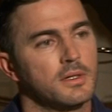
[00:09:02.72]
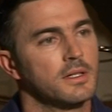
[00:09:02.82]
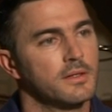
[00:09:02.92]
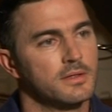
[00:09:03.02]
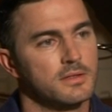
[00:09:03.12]

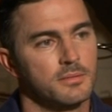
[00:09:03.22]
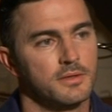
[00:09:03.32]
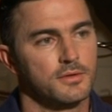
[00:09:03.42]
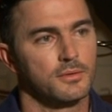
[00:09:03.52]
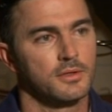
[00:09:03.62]
gry, więc mhm.
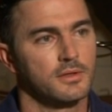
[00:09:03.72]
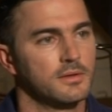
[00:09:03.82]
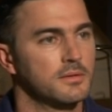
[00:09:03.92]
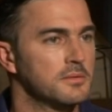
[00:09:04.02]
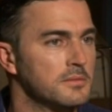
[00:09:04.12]
moje studio,
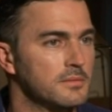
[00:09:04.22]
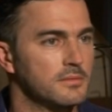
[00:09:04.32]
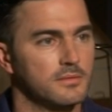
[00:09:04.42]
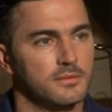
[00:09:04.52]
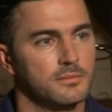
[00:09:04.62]
no
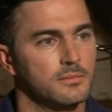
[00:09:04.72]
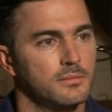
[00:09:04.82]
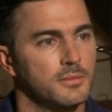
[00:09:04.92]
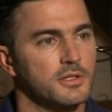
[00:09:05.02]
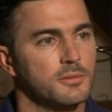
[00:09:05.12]

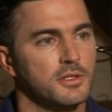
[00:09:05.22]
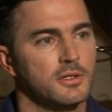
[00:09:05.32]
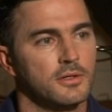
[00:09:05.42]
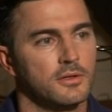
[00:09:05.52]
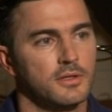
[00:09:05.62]
możemy się
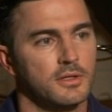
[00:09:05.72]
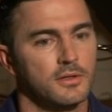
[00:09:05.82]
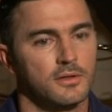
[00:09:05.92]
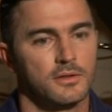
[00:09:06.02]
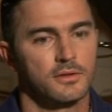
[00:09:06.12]
tylko do
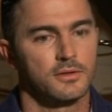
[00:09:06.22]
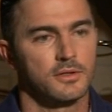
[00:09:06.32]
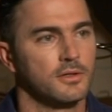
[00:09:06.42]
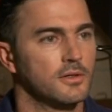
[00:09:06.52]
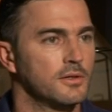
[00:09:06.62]
tego, do
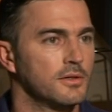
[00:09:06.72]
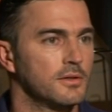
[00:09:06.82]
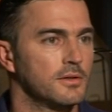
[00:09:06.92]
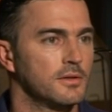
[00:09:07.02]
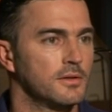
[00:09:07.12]
tego,
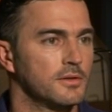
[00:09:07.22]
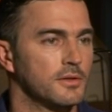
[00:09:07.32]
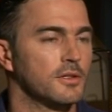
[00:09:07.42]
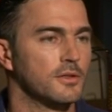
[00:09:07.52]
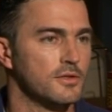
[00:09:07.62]

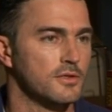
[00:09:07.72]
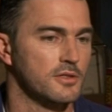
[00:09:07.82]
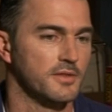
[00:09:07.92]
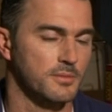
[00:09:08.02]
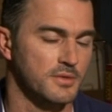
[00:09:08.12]
do tego
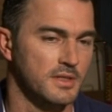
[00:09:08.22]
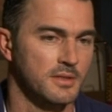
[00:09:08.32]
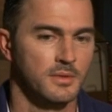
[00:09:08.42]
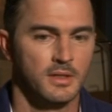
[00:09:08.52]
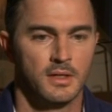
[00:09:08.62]
dostosować. Poza
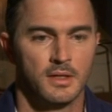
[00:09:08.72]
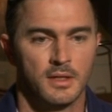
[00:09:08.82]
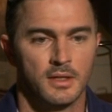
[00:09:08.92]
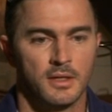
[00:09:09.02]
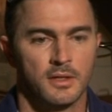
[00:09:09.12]
tym
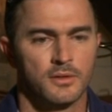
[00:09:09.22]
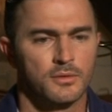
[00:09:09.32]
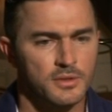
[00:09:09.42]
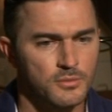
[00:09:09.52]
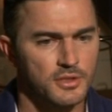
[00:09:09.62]
no
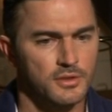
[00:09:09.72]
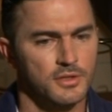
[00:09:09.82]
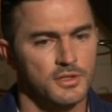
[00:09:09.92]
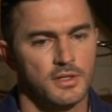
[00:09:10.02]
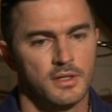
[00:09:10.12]
tutaj muszę
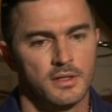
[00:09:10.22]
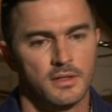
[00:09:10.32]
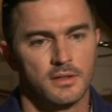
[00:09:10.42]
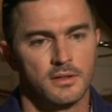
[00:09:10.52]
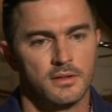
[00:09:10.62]
troszeczkę
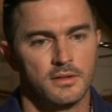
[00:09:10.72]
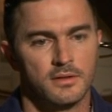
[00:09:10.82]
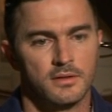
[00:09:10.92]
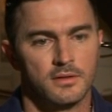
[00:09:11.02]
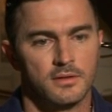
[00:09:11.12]
e,
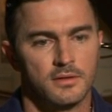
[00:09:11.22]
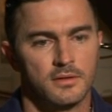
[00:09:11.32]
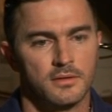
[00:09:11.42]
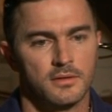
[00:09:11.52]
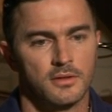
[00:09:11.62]

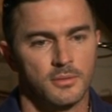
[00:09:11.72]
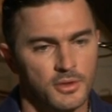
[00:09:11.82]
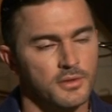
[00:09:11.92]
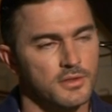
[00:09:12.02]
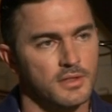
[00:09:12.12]

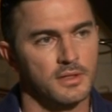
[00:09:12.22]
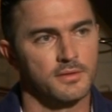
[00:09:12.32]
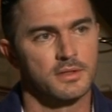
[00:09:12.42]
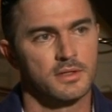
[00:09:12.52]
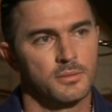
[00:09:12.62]
obronić
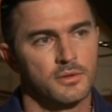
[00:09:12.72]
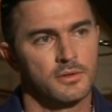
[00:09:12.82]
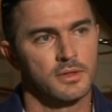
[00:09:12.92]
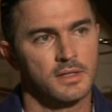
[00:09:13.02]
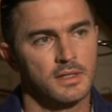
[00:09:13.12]
telewizję,
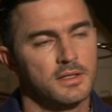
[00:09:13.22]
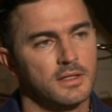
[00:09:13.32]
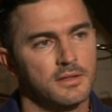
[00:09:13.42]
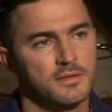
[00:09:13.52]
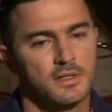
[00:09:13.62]
bo generalnie
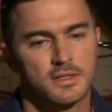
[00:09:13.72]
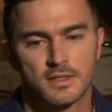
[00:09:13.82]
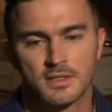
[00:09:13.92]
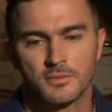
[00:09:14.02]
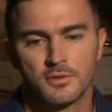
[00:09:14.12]
telewizja jest
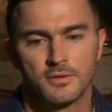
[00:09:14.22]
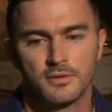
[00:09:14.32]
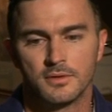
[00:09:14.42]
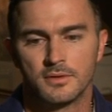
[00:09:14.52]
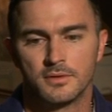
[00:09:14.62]
tak
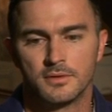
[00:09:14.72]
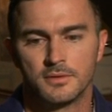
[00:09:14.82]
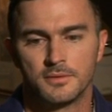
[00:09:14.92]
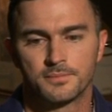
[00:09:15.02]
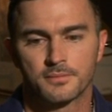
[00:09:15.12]
samo
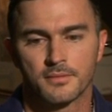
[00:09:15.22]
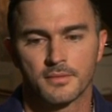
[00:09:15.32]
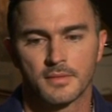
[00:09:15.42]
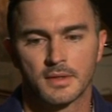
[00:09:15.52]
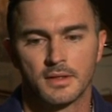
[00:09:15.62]

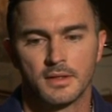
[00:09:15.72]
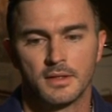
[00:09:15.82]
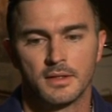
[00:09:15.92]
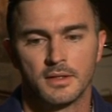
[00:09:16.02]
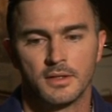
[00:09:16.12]
e,
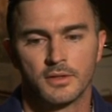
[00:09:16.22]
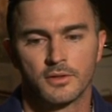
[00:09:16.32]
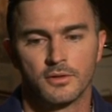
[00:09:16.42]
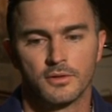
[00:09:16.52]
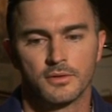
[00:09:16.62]

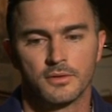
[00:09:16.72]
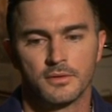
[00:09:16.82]
to,